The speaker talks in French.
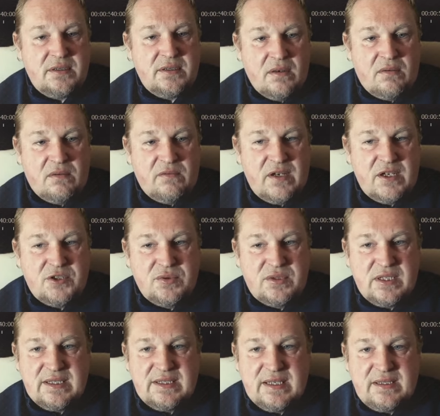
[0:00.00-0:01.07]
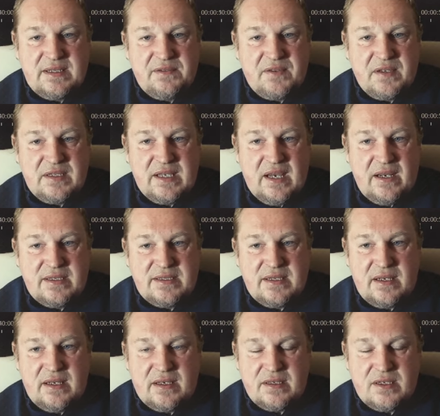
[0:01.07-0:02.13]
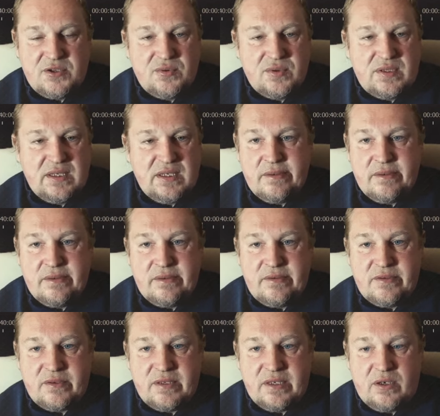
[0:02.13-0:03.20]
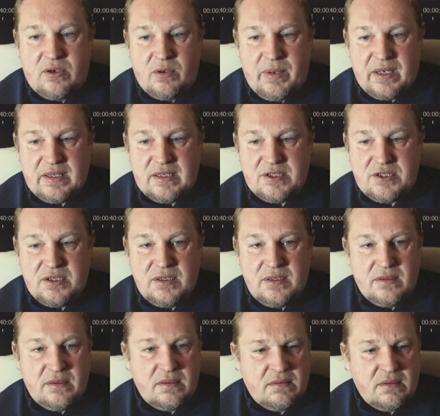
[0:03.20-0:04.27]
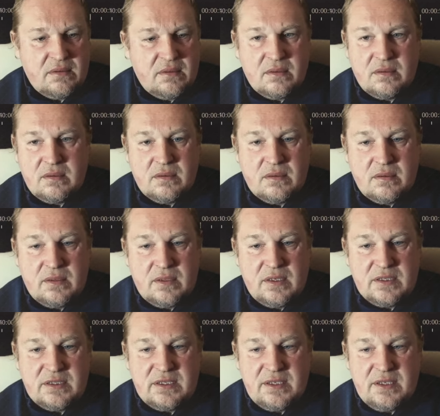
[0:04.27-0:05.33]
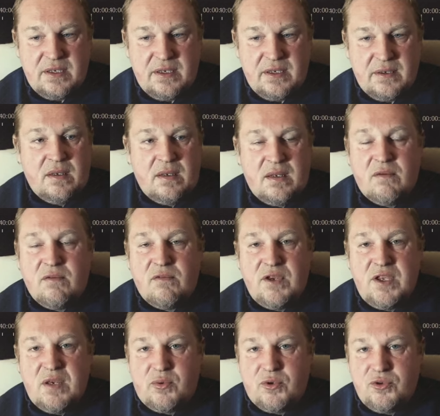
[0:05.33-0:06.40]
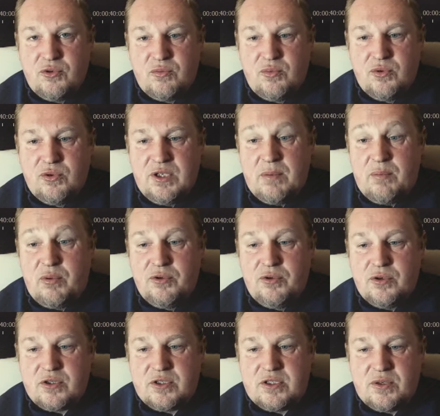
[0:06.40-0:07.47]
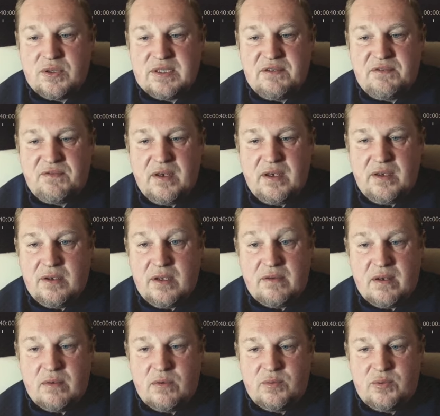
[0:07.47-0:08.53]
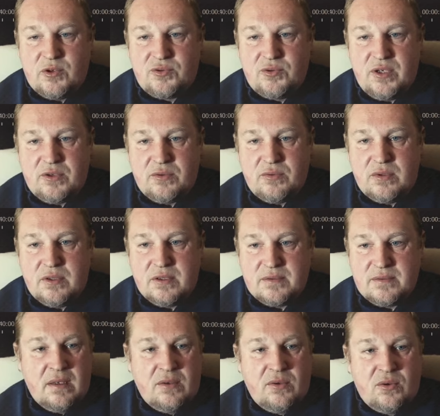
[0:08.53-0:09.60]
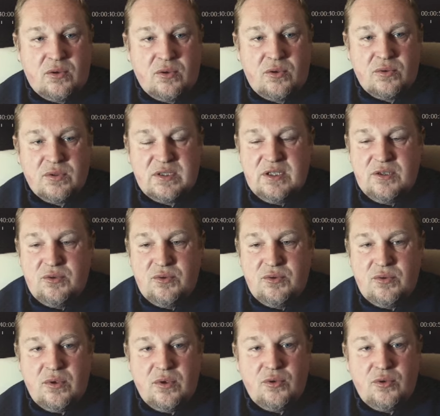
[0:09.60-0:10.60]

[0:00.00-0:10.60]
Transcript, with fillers: On va ajouter cet effet tile, ça a l'air d'ajouter une sorte d'écran partagé. Essayez. Là, vous voyez, pour New Blue, il y a plus de 100 effets, il y en a vraiment pour tous les goûts. Quoi. Donc on continue.